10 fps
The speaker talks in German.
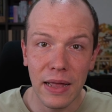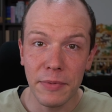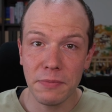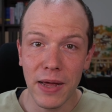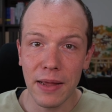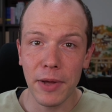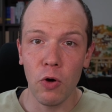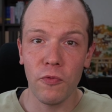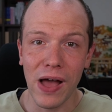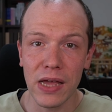Damit man aber
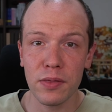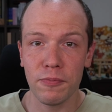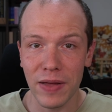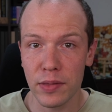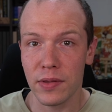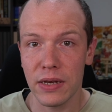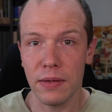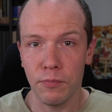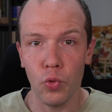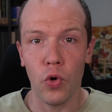auch weiß, was in
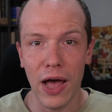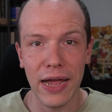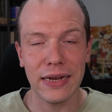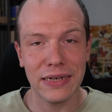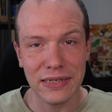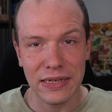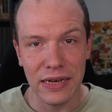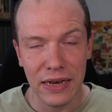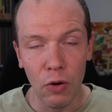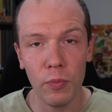dem Buch eigentlich
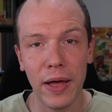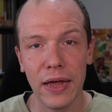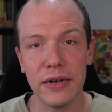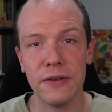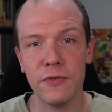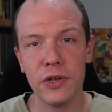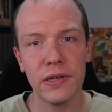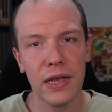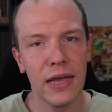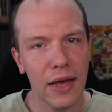genau behandelt
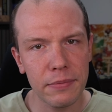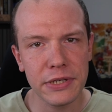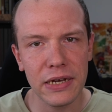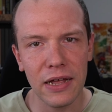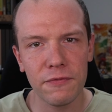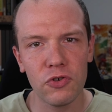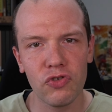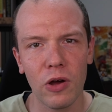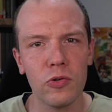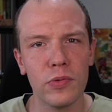wird, habe ich gedacht, wir
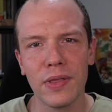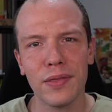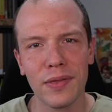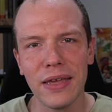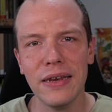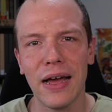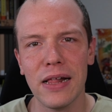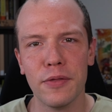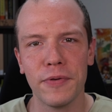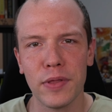schauen uns das
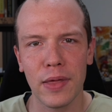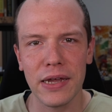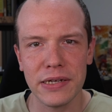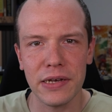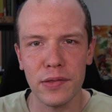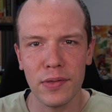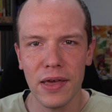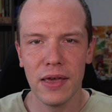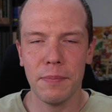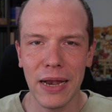Inhaltsverzeichnis
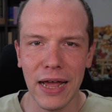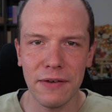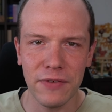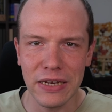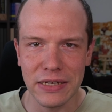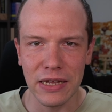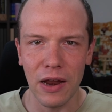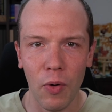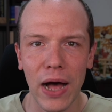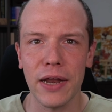mal ein wenig
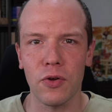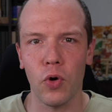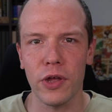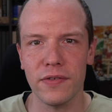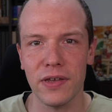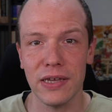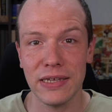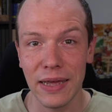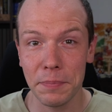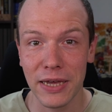genauer an heute.
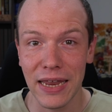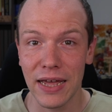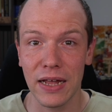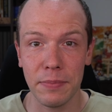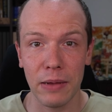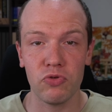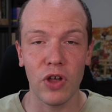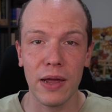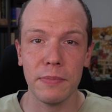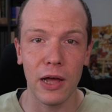Ich habe generell beim
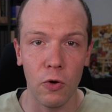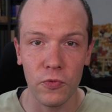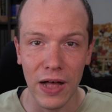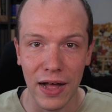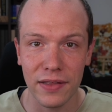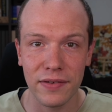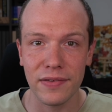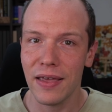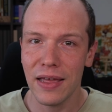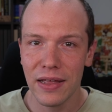Schreiben darauf
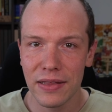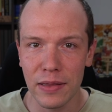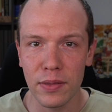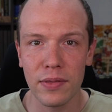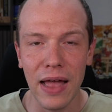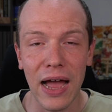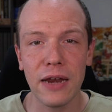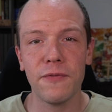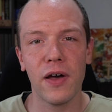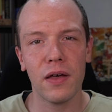geachtet, dass es eine
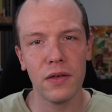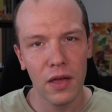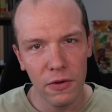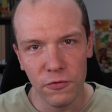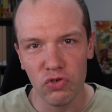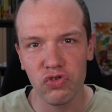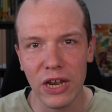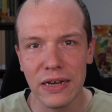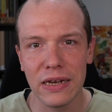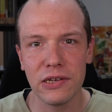einfache,
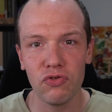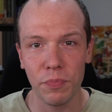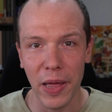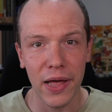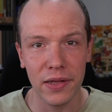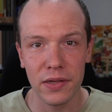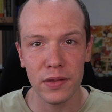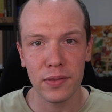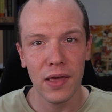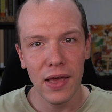verständliche Sprache
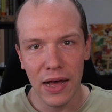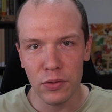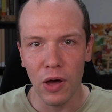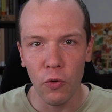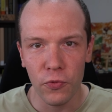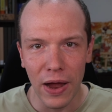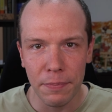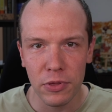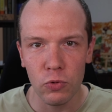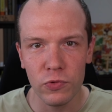ist. Also auch für
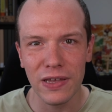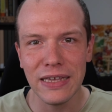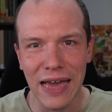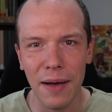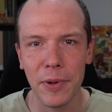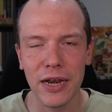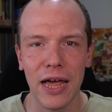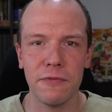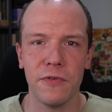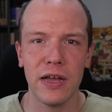absolute
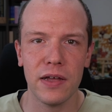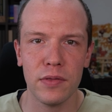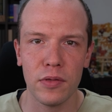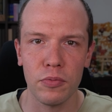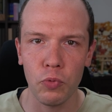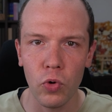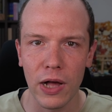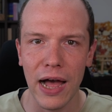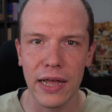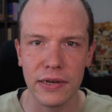Japan-Anfänger ist das Buch
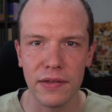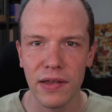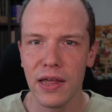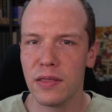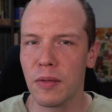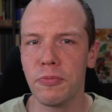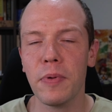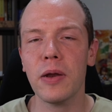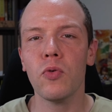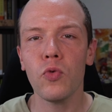geeignet, selbst wenn
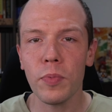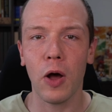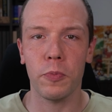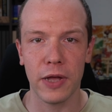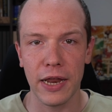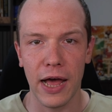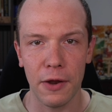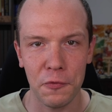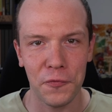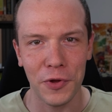man überhaupt keine
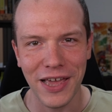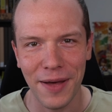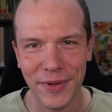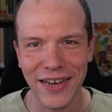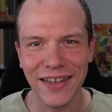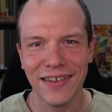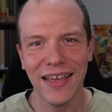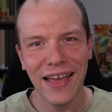Ahnung von Japan hat.